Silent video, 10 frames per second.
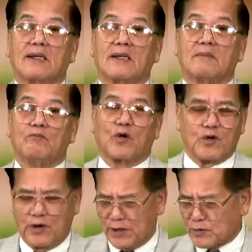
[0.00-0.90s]
Một cái
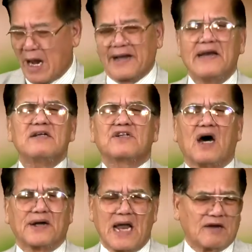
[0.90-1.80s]
huyền thoại đến giờ
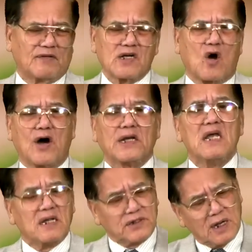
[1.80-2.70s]
này vẫn còn,
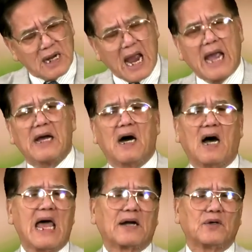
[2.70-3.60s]
những ai ở
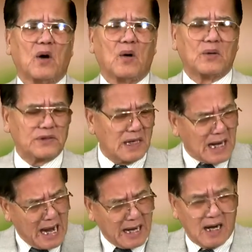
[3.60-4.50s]
làng Đổ, những
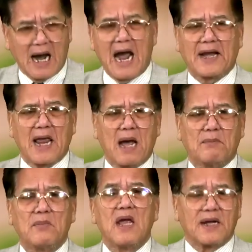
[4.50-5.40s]
ai ở Hà Nam
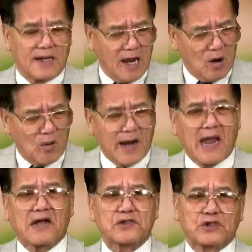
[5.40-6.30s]
đều nghe
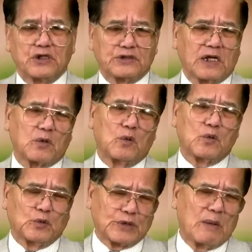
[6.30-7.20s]
cái sự tích của
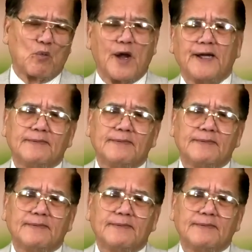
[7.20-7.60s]
cụ Tam Nguyên.